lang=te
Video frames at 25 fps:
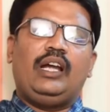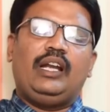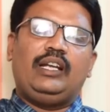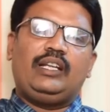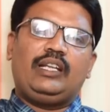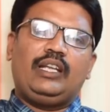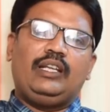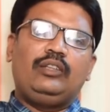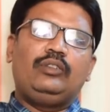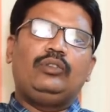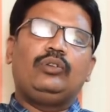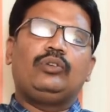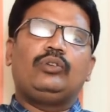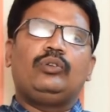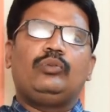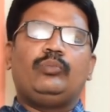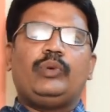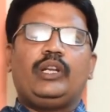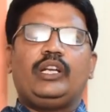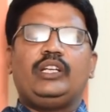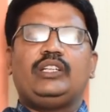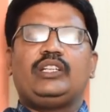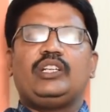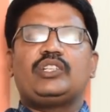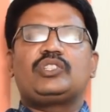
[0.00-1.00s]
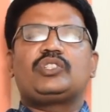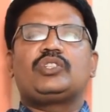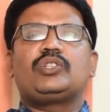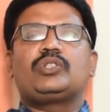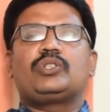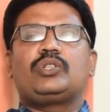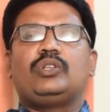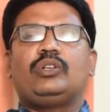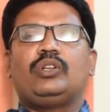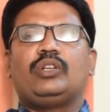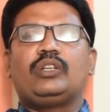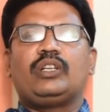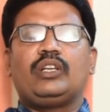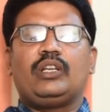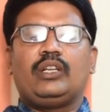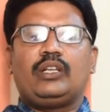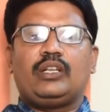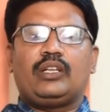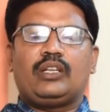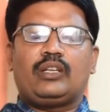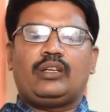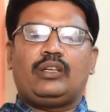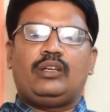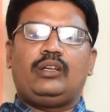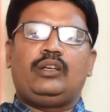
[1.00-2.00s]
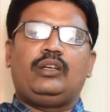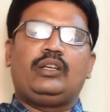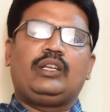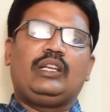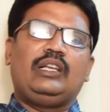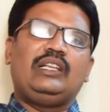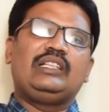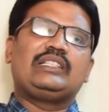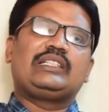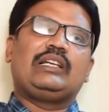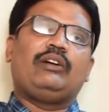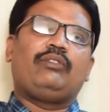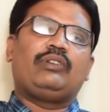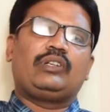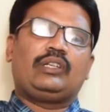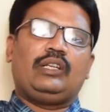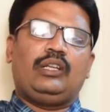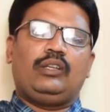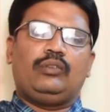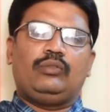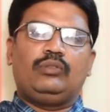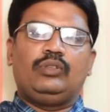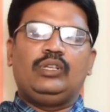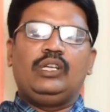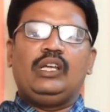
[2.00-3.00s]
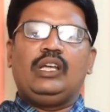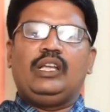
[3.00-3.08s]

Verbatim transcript: అంటే ఎందుకు మనకి టెస్టోస్టిరోన్ రిలీజ్ అవ్వట్లేదు